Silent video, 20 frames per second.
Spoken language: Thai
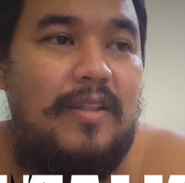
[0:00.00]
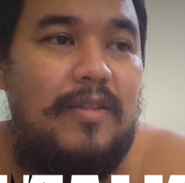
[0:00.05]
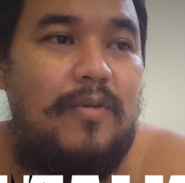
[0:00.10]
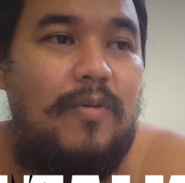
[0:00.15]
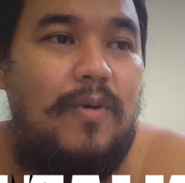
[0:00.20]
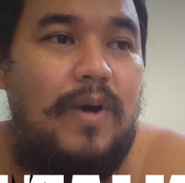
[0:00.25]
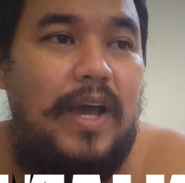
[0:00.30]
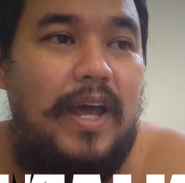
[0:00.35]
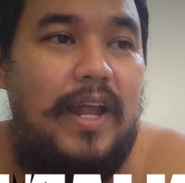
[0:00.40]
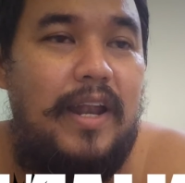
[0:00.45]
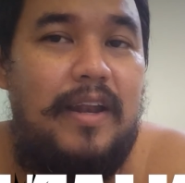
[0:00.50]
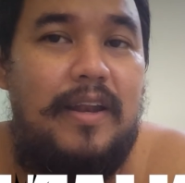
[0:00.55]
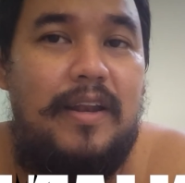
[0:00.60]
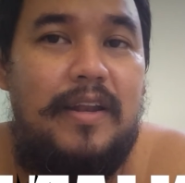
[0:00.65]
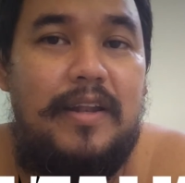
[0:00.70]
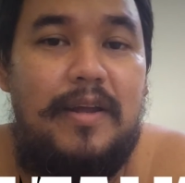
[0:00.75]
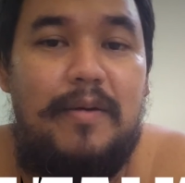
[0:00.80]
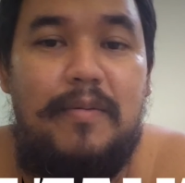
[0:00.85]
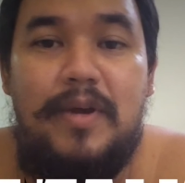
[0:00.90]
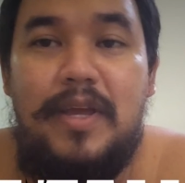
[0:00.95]
ตัวแอน
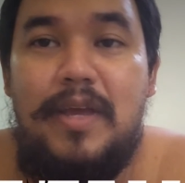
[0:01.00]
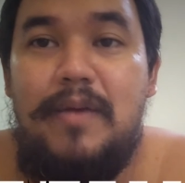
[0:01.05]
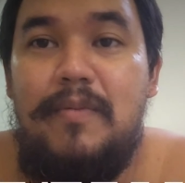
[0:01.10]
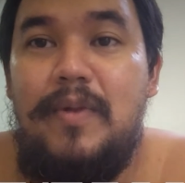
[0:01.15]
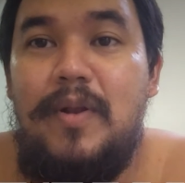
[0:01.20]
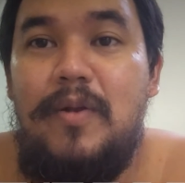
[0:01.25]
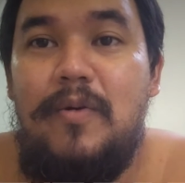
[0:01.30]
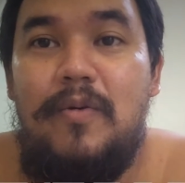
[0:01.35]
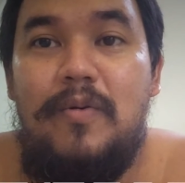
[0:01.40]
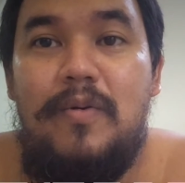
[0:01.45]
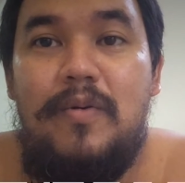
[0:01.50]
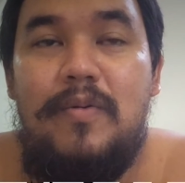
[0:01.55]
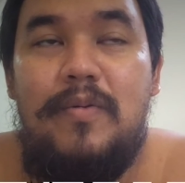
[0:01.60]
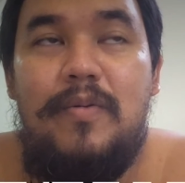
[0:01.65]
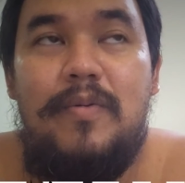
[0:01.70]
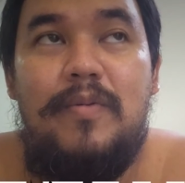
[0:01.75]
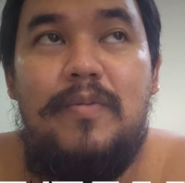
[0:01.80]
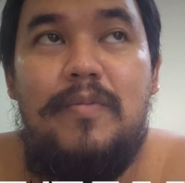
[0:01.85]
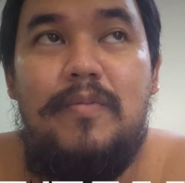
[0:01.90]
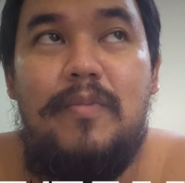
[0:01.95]
แต่เมื่อกี้ไม่รู้
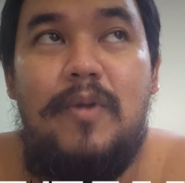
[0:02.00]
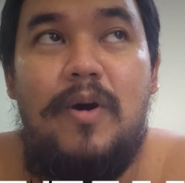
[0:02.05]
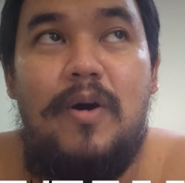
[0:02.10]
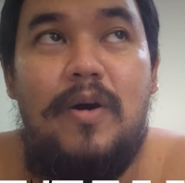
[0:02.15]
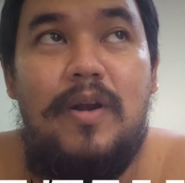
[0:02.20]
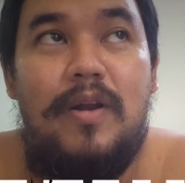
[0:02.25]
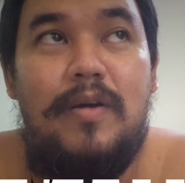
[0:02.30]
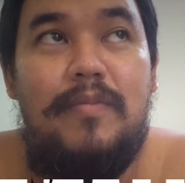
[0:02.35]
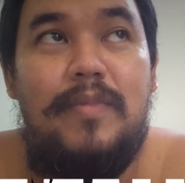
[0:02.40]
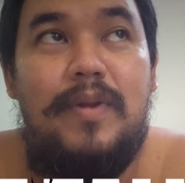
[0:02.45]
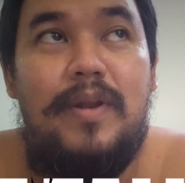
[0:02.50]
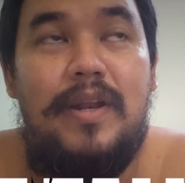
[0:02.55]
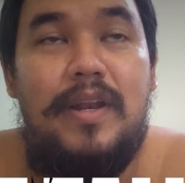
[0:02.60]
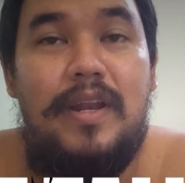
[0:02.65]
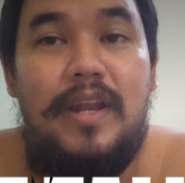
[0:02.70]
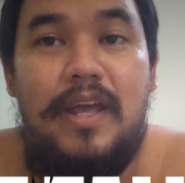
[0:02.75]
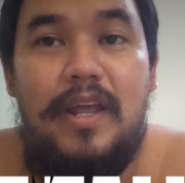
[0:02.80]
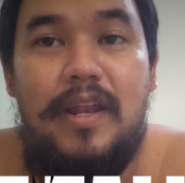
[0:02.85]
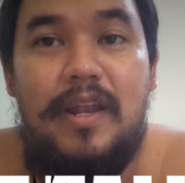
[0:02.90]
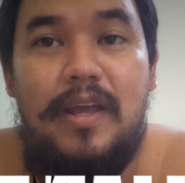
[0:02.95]
มองแล้วมัน
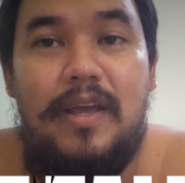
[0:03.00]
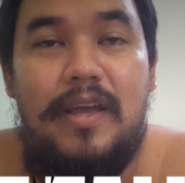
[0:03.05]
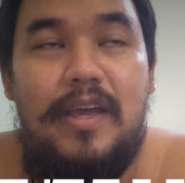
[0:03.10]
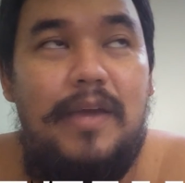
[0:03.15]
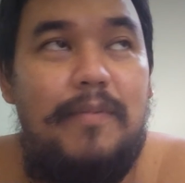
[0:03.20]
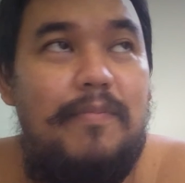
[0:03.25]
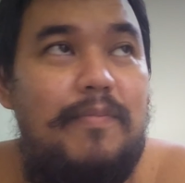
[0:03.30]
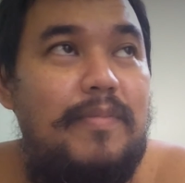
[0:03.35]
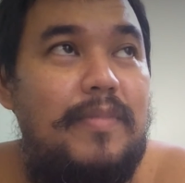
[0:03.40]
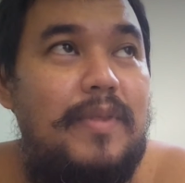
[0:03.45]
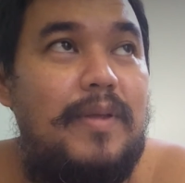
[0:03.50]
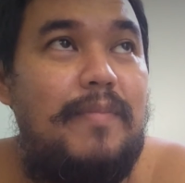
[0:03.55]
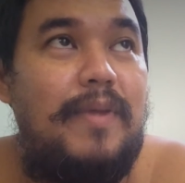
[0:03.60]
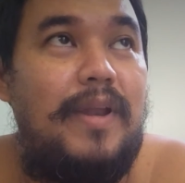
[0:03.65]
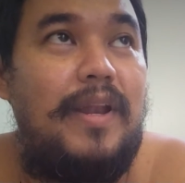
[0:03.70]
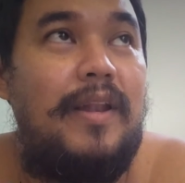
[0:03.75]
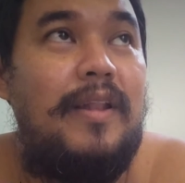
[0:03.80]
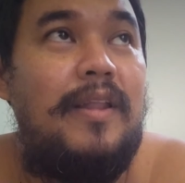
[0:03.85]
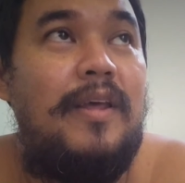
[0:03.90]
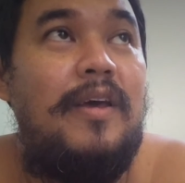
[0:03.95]
ในในคลิปจะเป็
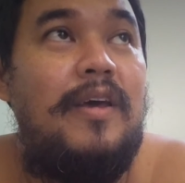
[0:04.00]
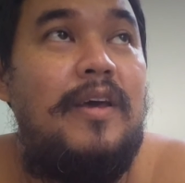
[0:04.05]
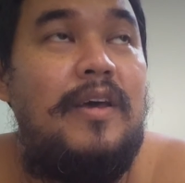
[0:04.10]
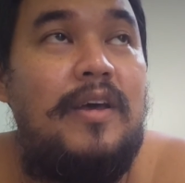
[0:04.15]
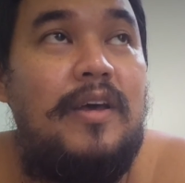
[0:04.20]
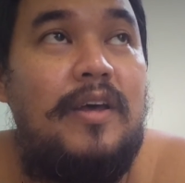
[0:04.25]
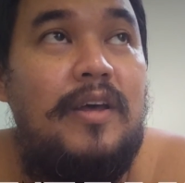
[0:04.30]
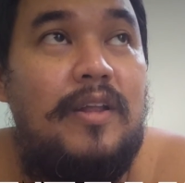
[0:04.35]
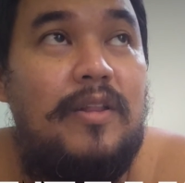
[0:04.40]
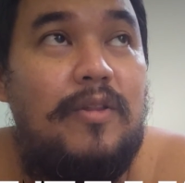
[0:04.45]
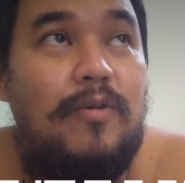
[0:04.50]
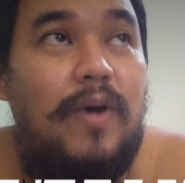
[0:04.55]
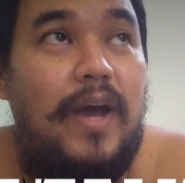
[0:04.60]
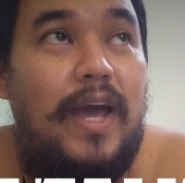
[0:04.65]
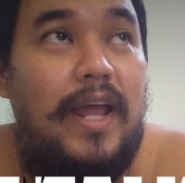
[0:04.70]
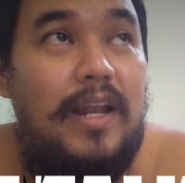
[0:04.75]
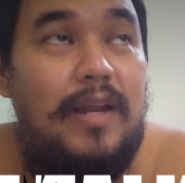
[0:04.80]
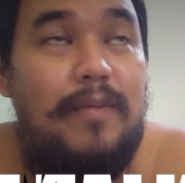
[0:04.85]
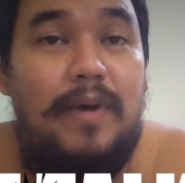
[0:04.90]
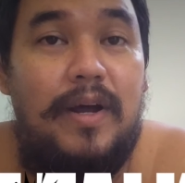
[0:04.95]
นตัวแอ
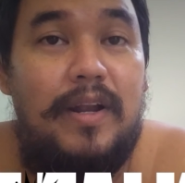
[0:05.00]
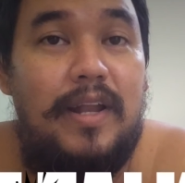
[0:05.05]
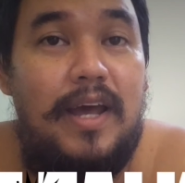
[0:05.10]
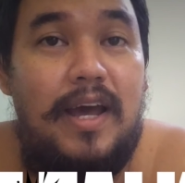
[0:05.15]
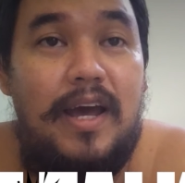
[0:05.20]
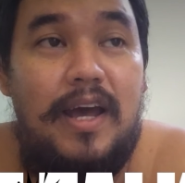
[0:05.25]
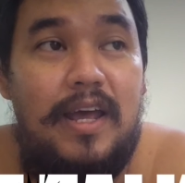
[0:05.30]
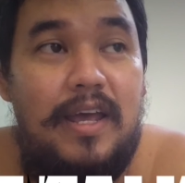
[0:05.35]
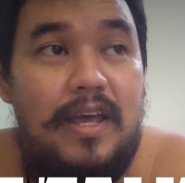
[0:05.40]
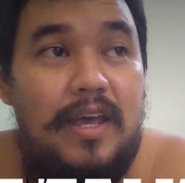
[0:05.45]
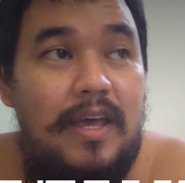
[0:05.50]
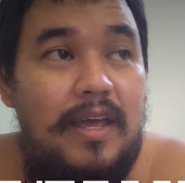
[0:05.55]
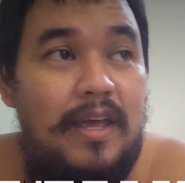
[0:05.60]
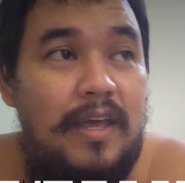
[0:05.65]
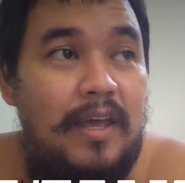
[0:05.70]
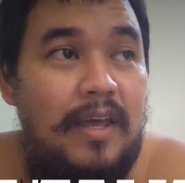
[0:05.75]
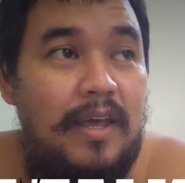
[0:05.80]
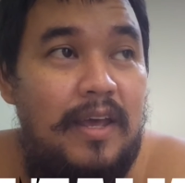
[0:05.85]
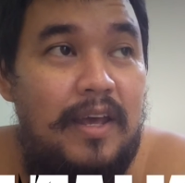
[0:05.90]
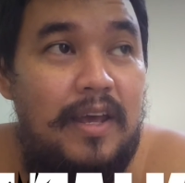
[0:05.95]
นหรือเปล่าถ้า
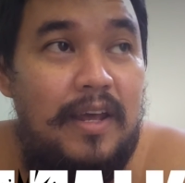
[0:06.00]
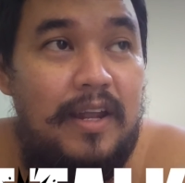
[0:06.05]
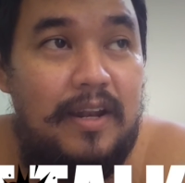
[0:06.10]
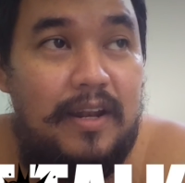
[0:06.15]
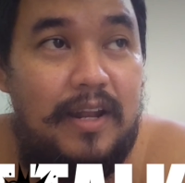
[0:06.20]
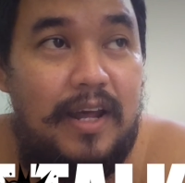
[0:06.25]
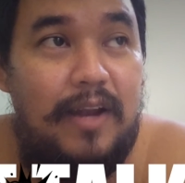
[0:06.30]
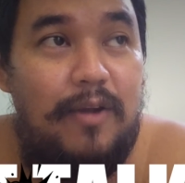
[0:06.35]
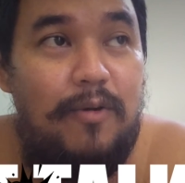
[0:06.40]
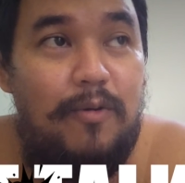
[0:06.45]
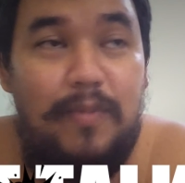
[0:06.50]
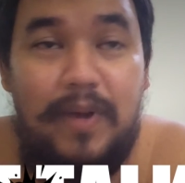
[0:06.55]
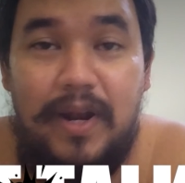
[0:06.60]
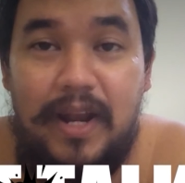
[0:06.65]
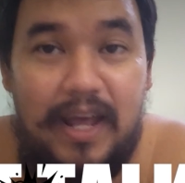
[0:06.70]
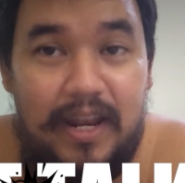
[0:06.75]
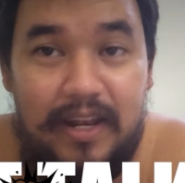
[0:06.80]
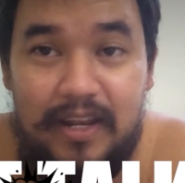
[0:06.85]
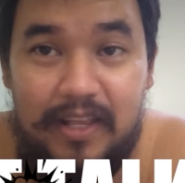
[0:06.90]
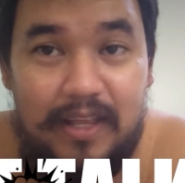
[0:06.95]
ถ้าดูเหมือน
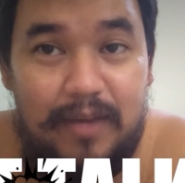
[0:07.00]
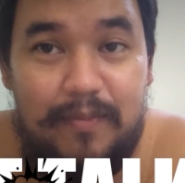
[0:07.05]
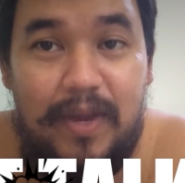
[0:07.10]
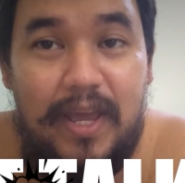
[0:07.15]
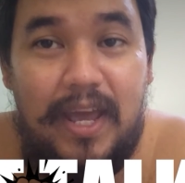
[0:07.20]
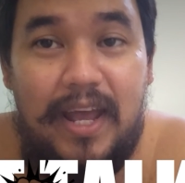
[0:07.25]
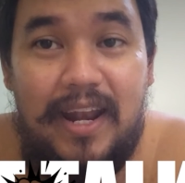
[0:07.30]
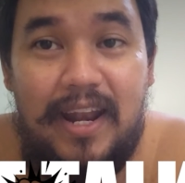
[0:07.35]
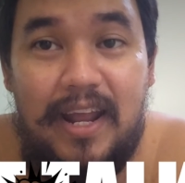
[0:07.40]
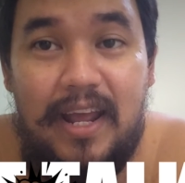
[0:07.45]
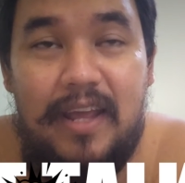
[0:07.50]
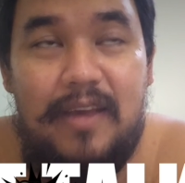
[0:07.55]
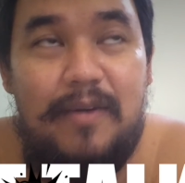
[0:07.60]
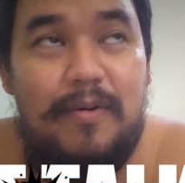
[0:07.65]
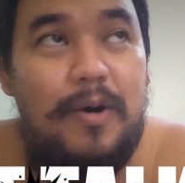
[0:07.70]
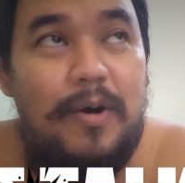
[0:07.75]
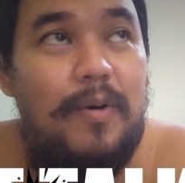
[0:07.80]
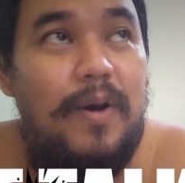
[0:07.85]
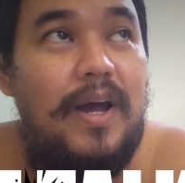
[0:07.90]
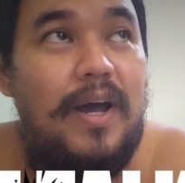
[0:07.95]
แอนจริงๆไม่แอนนะ
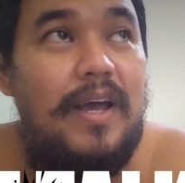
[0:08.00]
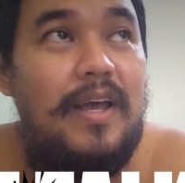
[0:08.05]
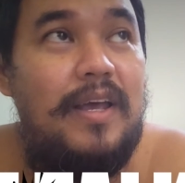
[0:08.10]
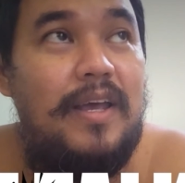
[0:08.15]
เพราะว่า